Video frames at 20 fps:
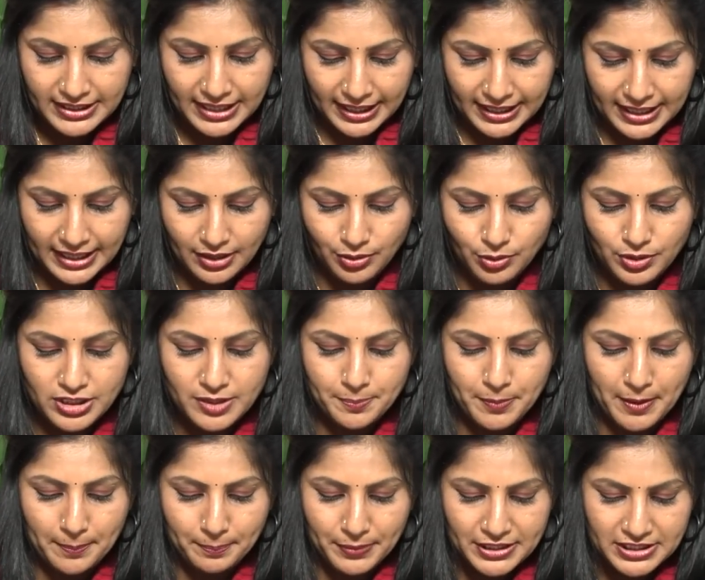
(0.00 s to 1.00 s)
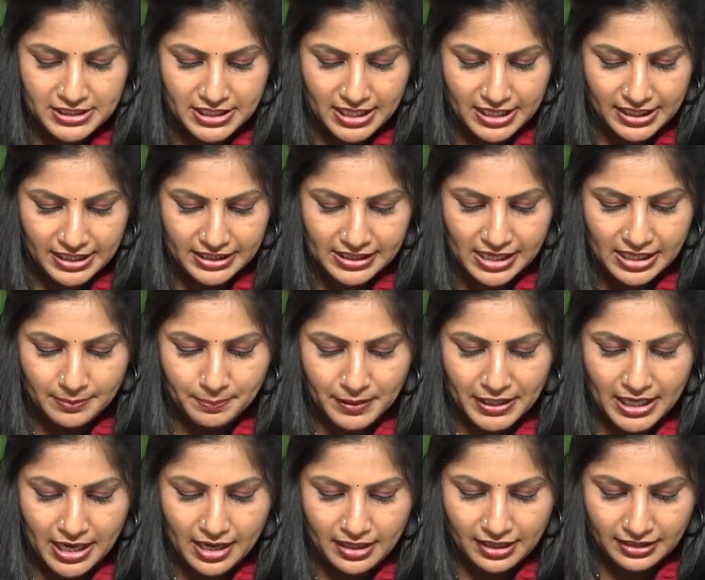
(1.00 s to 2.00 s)
ఎక్కడి నుంచి పంపించారనే
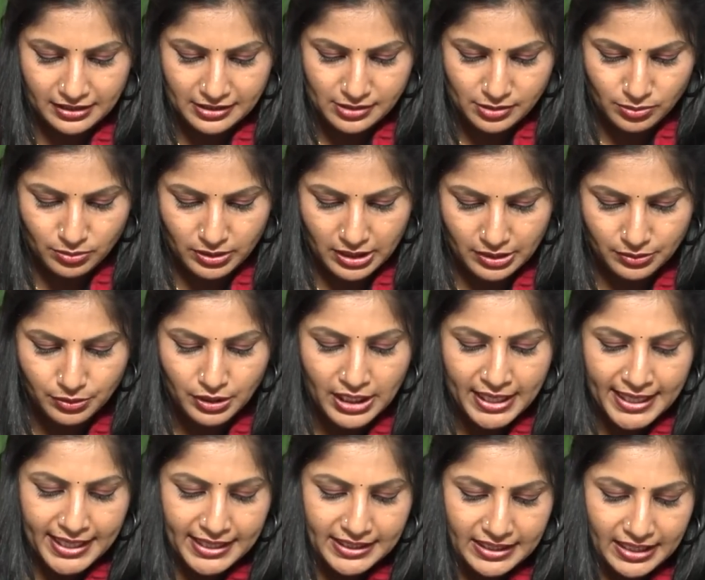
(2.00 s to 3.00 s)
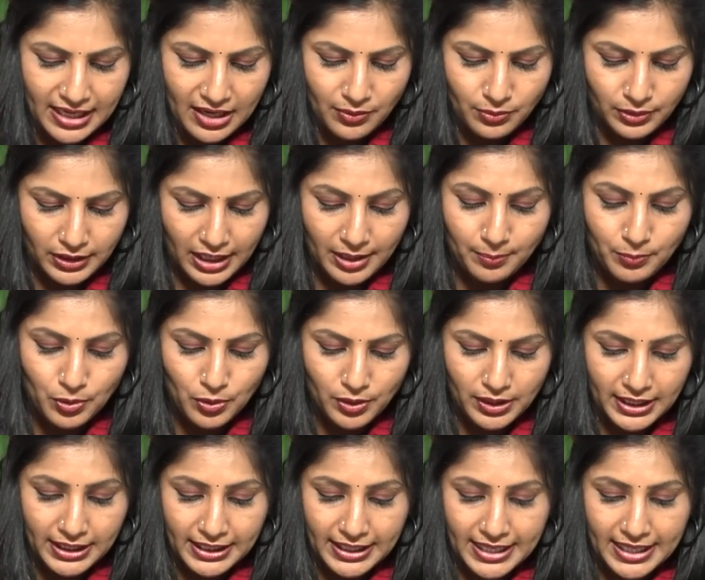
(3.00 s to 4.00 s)
దానిపై ఆరా తీస్తున్నారు ఇదిలా ఉంటే
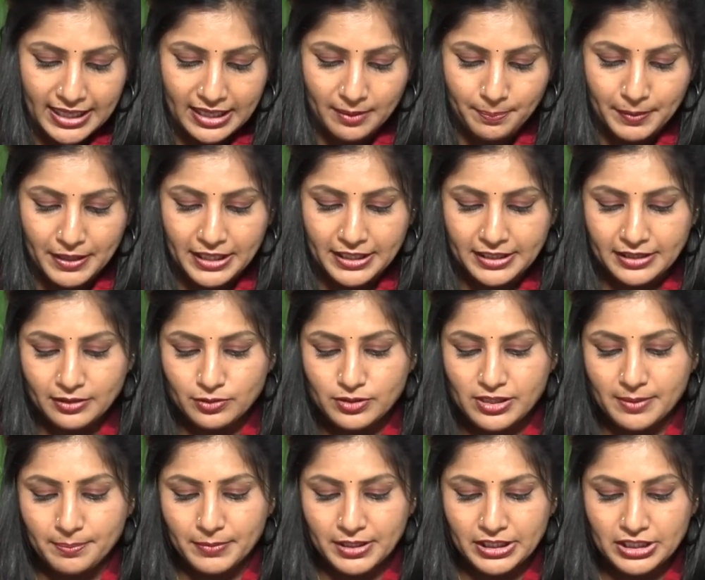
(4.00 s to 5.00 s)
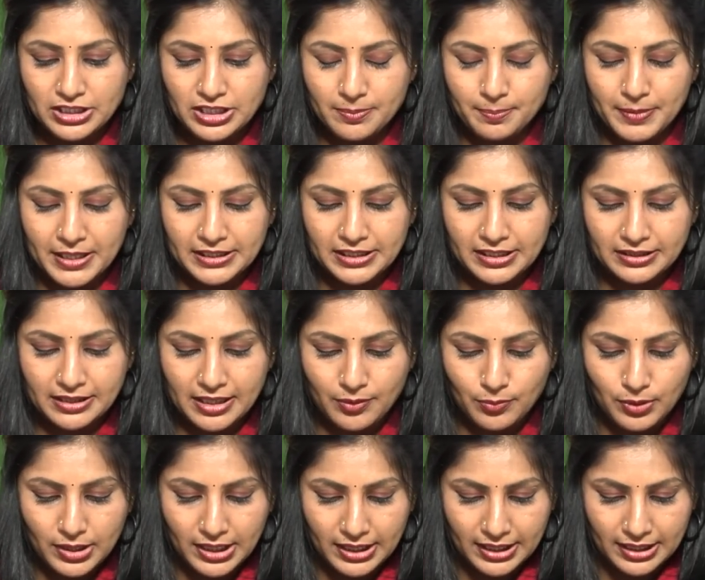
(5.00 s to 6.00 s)
మోడీ కేరళ పర్యటనకు సంబంధించి భద్రతా
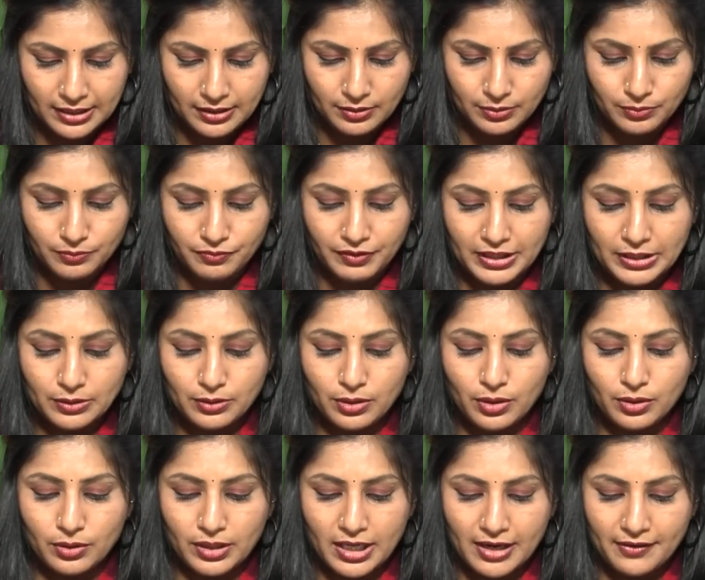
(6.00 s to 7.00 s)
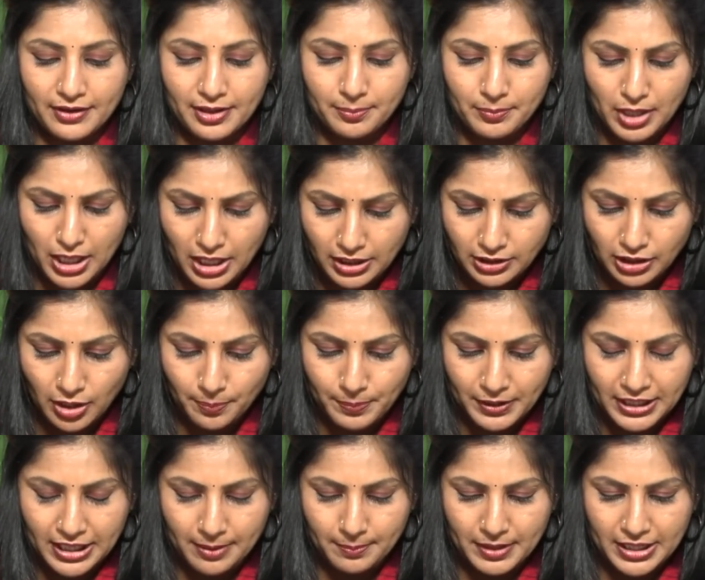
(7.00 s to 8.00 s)
ఉల్లంఘనలు వెలుగులోకి రావడం హాట్
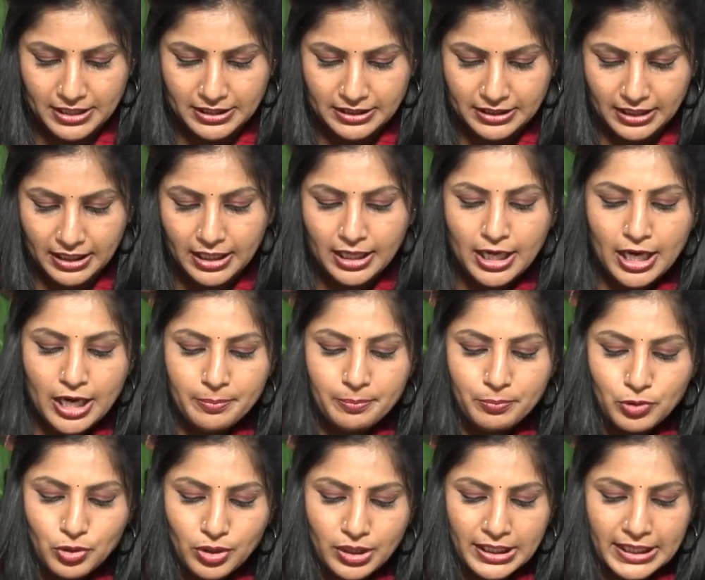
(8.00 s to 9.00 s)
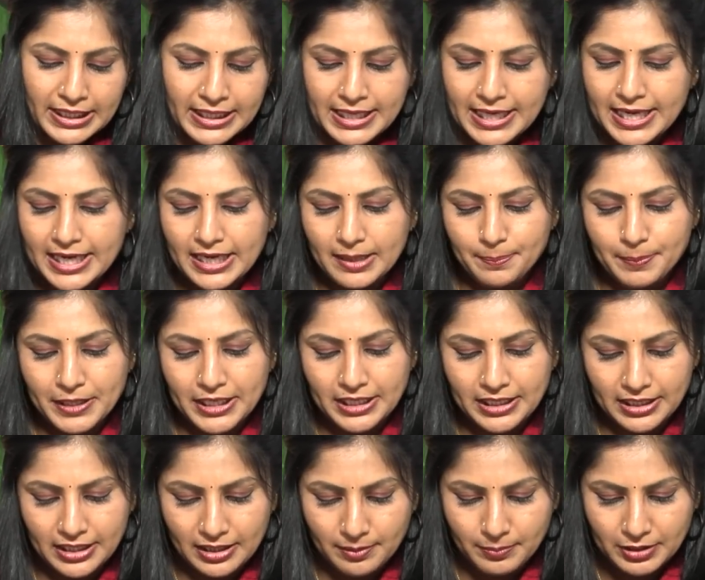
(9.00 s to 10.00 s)
టాపిక్గా మారింది మోడీ కేరళ
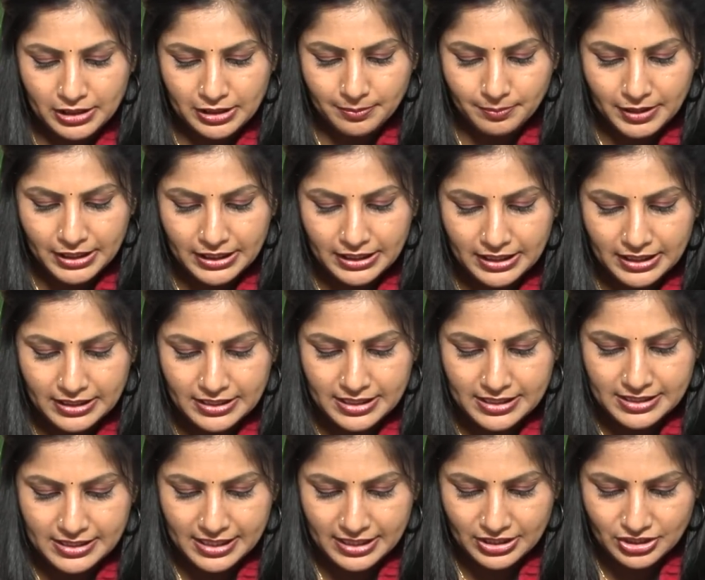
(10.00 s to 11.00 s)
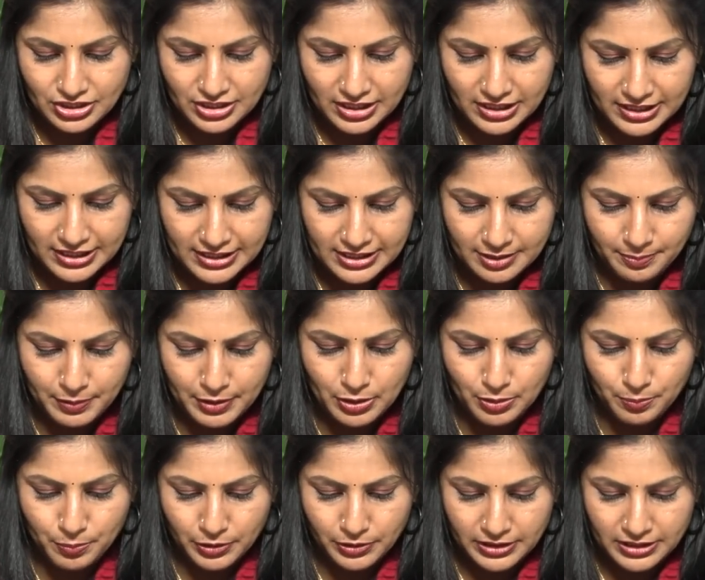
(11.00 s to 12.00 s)
పర్యటన నిమిత్తం ఇంటెలిజెన్స్ అడిషనల్ డీజీపీ
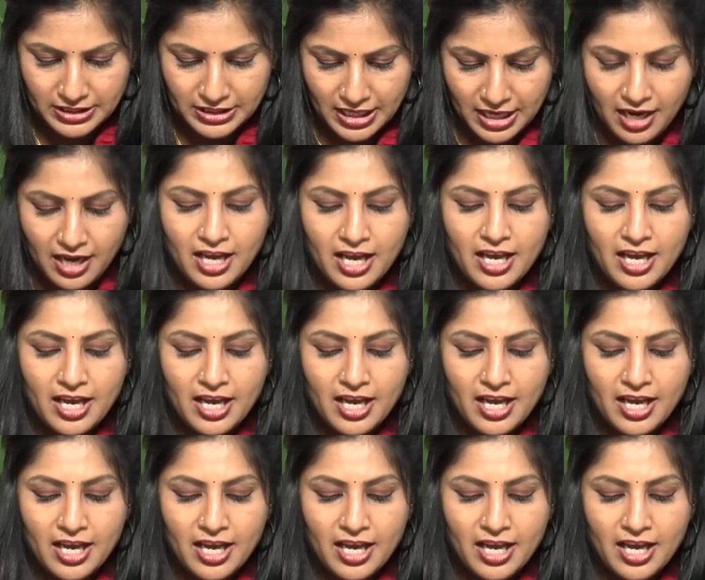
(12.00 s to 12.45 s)
రూపొందించిన